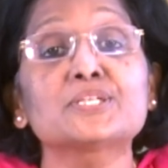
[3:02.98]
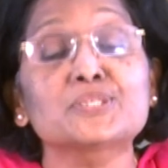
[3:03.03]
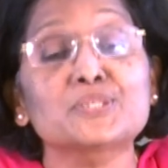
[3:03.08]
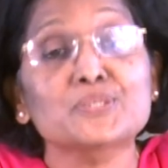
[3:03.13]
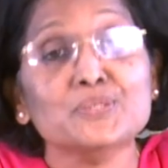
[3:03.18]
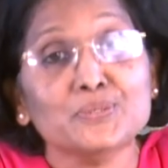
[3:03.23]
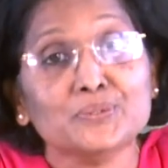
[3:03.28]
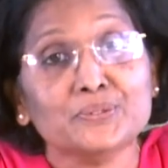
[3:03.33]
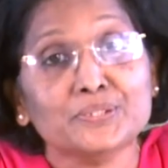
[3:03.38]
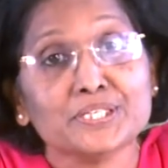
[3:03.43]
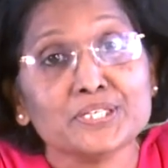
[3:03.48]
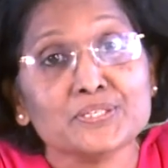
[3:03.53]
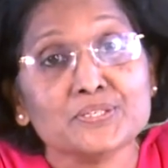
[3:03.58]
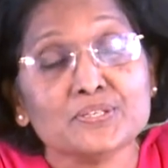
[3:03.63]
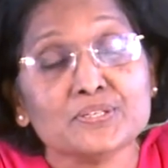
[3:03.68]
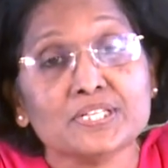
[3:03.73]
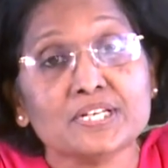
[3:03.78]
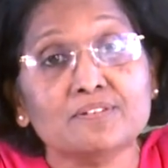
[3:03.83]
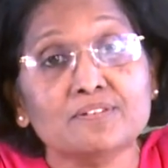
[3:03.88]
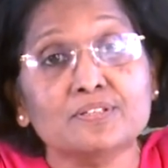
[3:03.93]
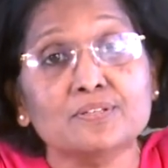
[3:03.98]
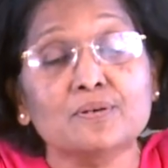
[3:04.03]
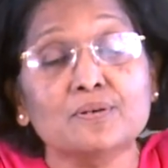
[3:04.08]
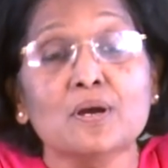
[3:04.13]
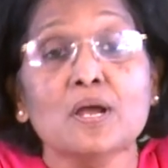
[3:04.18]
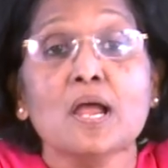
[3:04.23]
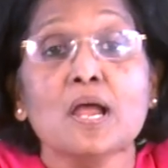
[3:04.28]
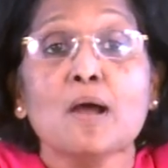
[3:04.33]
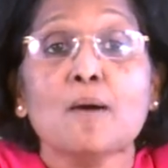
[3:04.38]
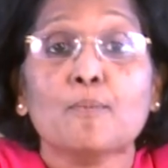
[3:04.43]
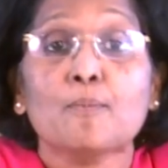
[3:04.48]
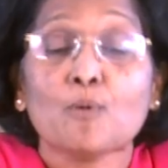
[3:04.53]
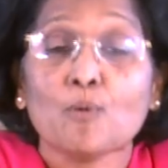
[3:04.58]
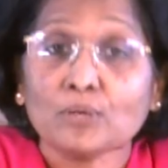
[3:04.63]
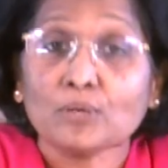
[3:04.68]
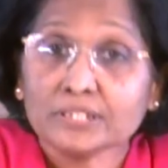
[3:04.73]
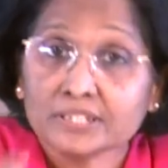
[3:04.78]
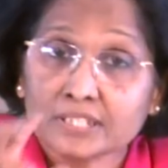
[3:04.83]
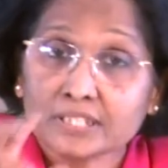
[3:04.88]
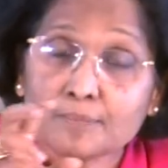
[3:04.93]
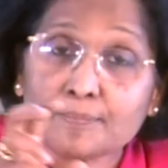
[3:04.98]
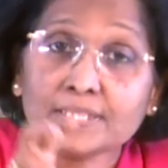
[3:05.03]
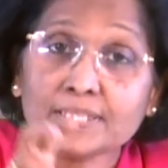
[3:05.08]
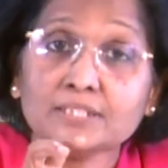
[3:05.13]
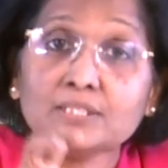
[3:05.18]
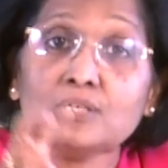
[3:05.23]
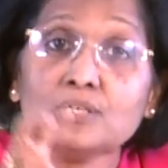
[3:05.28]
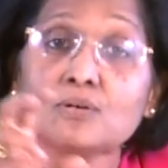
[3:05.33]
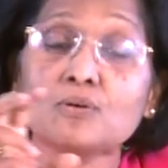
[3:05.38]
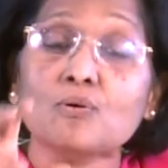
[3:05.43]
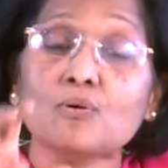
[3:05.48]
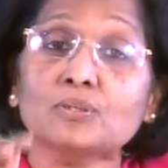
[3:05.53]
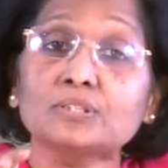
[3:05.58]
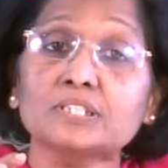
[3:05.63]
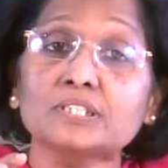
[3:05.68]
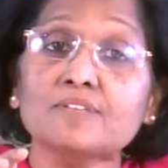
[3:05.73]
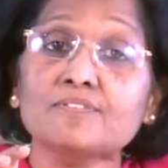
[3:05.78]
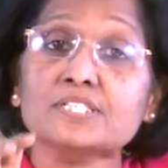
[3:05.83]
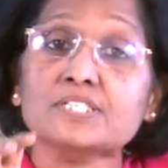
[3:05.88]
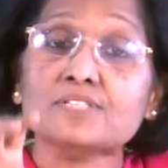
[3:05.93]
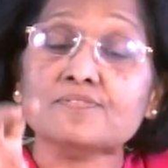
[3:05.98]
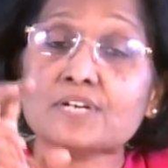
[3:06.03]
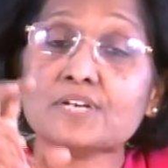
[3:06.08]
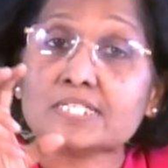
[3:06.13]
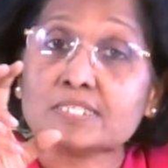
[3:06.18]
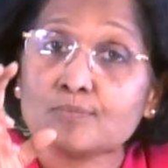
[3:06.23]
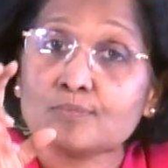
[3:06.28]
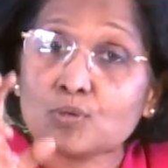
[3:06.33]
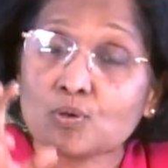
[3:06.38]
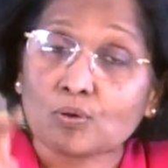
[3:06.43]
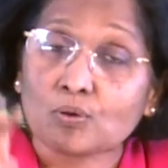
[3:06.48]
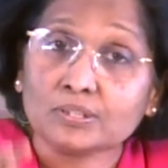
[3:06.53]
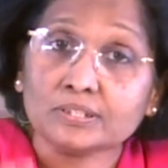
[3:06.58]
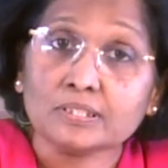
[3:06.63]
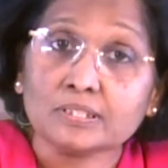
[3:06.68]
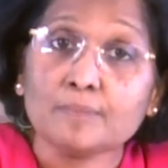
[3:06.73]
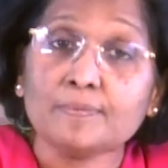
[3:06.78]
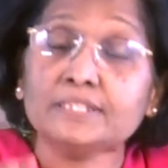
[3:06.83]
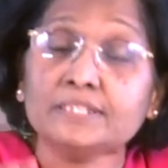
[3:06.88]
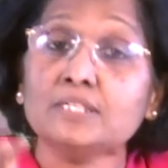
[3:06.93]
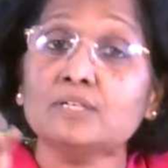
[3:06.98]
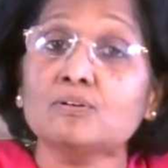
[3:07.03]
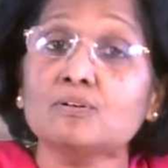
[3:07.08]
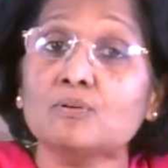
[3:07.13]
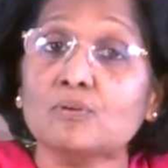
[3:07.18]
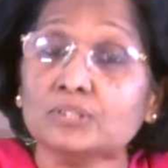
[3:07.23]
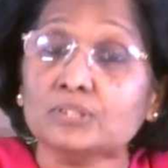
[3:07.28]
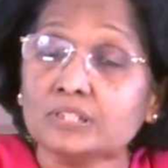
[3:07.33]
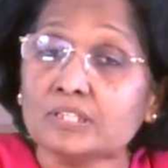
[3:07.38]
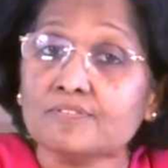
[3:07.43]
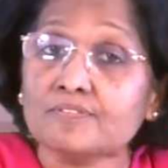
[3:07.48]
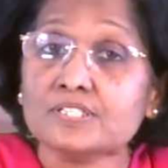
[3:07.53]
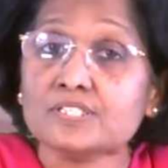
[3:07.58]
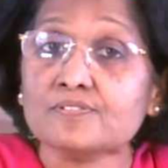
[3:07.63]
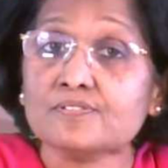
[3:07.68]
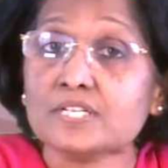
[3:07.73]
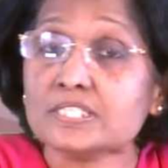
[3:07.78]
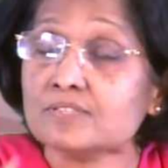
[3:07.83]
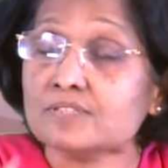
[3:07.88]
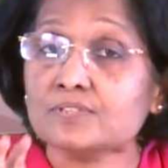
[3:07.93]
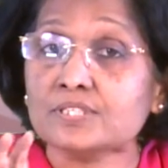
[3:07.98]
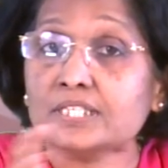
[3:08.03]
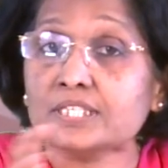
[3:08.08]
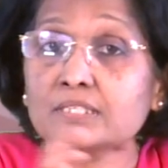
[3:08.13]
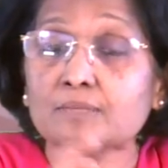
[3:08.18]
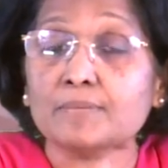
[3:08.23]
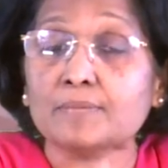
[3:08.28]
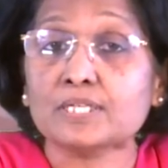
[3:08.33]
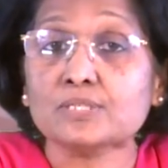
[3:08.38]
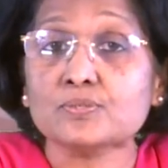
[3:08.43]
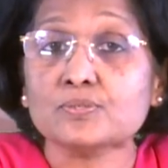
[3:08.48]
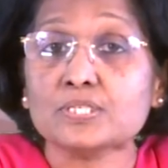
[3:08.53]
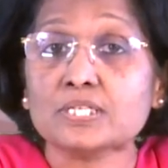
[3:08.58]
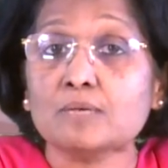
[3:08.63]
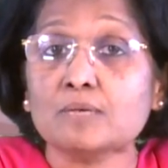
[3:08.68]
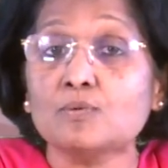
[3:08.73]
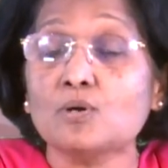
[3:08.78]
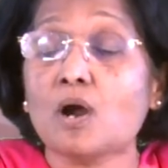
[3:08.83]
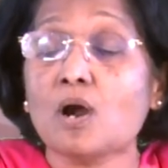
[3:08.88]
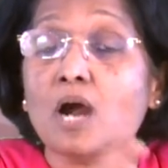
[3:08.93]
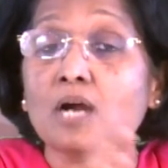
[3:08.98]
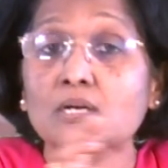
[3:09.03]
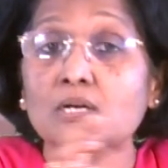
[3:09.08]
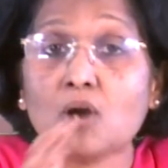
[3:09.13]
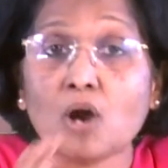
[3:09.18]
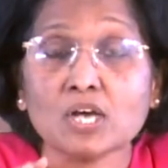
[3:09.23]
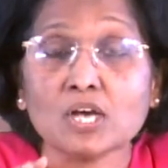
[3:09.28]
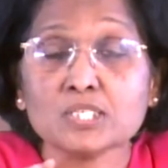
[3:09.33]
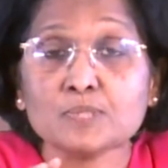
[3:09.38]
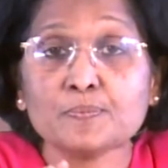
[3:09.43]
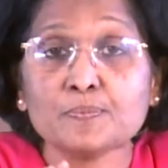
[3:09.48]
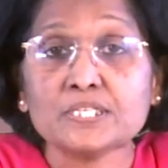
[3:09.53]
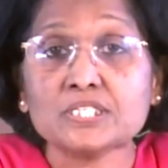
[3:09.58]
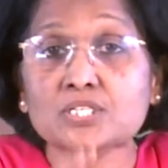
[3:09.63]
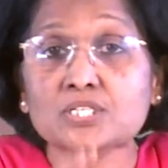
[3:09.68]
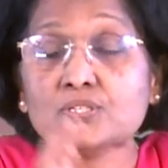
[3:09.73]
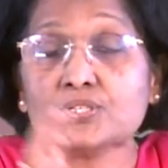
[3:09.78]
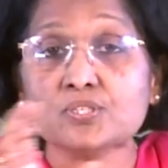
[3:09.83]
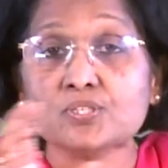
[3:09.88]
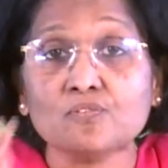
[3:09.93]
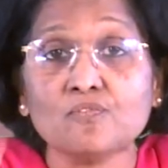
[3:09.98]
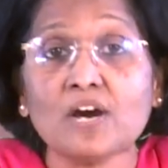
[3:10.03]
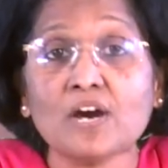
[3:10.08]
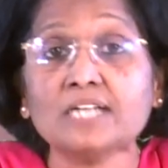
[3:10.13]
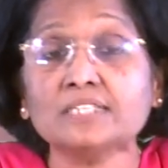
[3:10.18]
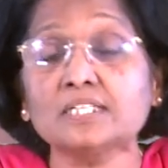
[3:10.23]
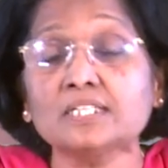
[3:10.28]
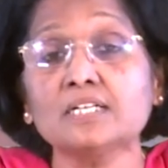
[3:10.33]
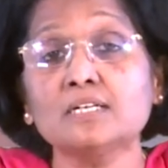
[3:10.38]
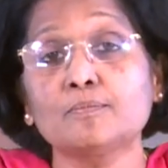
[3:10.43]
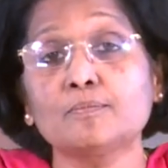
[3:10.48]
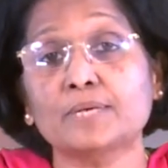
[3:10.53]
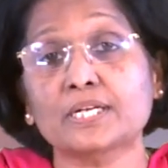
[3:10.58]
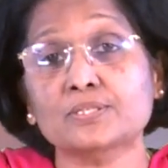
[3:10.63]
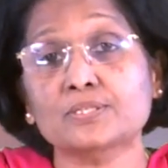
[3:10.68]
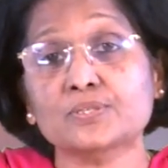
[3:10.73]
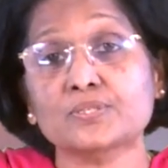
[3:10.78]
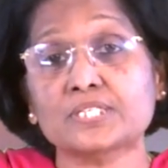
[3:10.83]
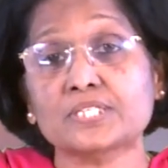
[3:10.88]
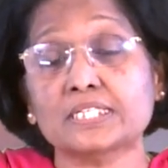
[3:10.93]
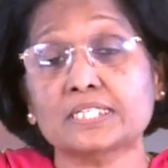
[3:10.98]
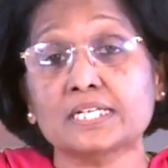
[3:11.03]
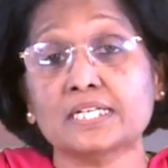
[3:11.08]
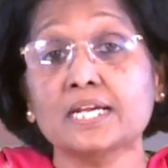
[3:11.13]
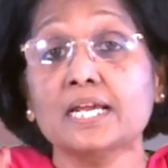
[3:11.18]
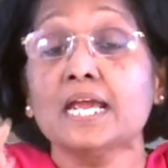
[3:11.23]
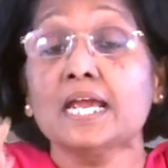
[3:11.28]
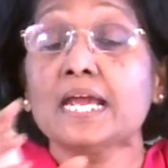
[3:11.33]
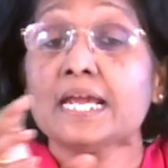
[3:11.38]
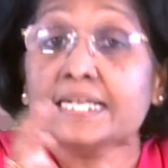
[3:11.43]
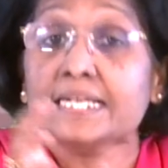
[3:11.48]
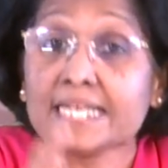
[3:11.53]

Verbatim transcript: యేసుక్రీస్తు దేవుడు కొంతమందిలో కొంత విశ్వాసము కొంతమందిలో కొంత విశ్వాసం ఉన్నట్టు మనం చూస్తున్నాము ఆ గాస్పల్స్లో సువార్తలో మనం చూస్తుంటే